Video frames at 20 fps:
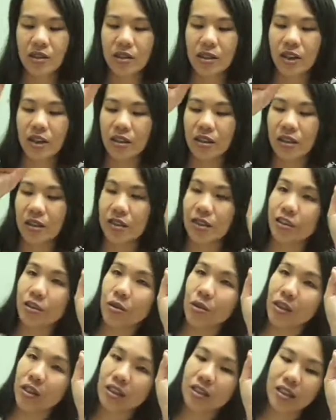是何等细
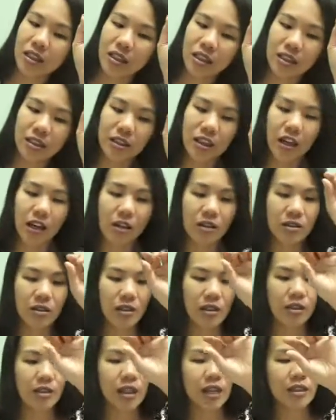微的声音，然后
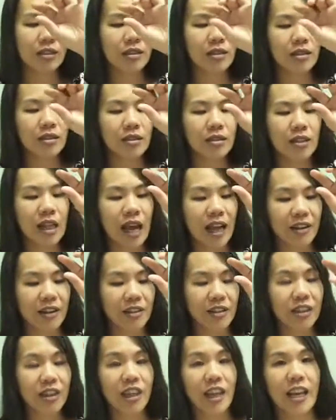他的大
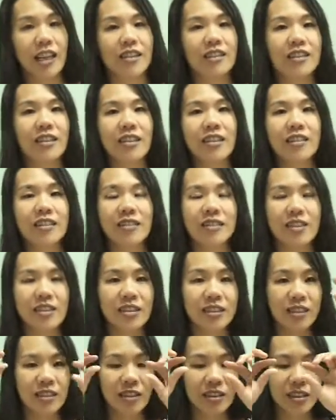能的雷声，
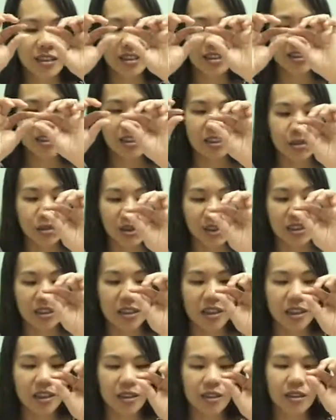细微的
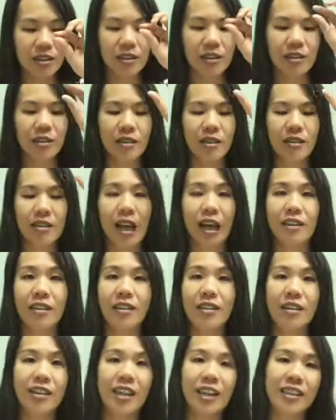声音，大
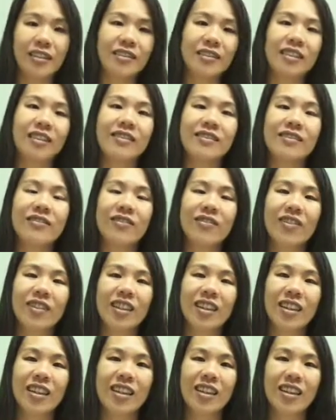能的雷声，
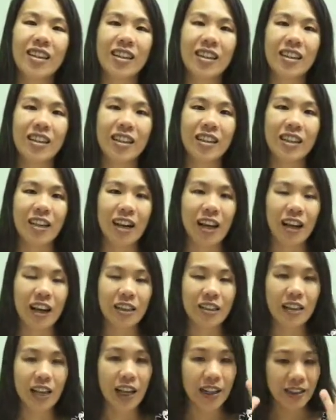
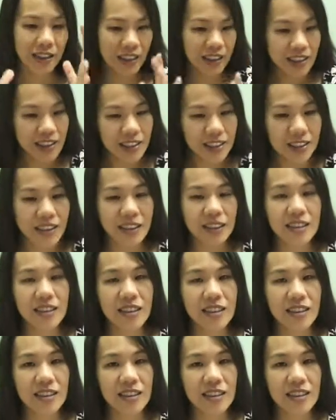然后来提醒，